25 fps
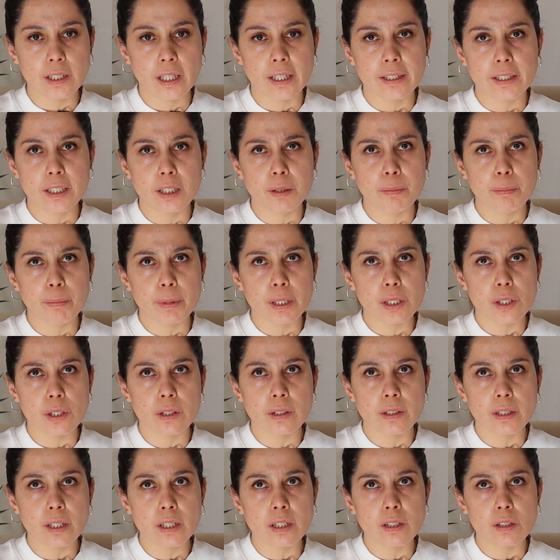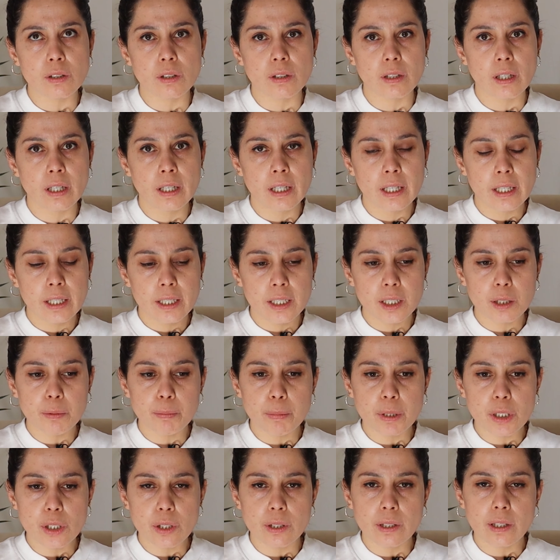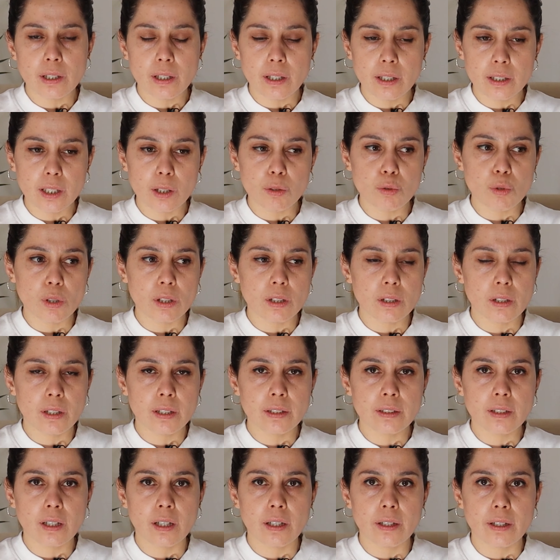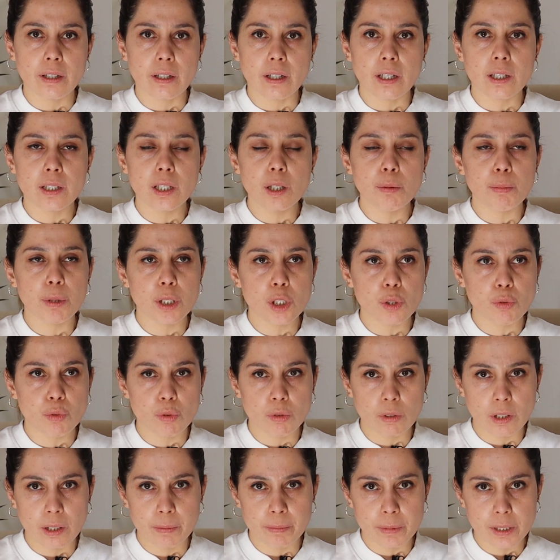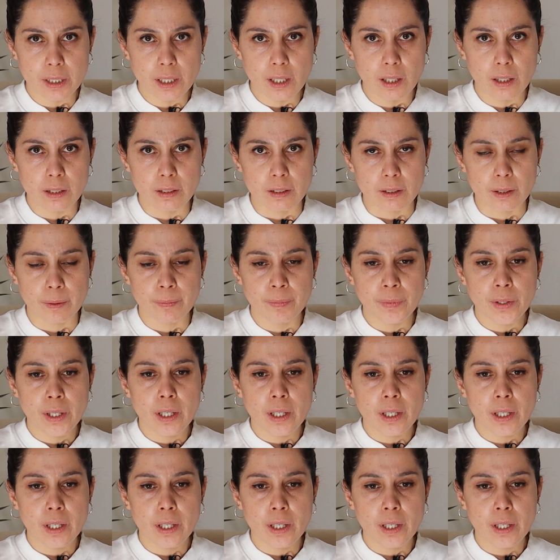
Yani 25'inden 25'ine kadar uzatılan tarihe kadar başvurularımızı aldık.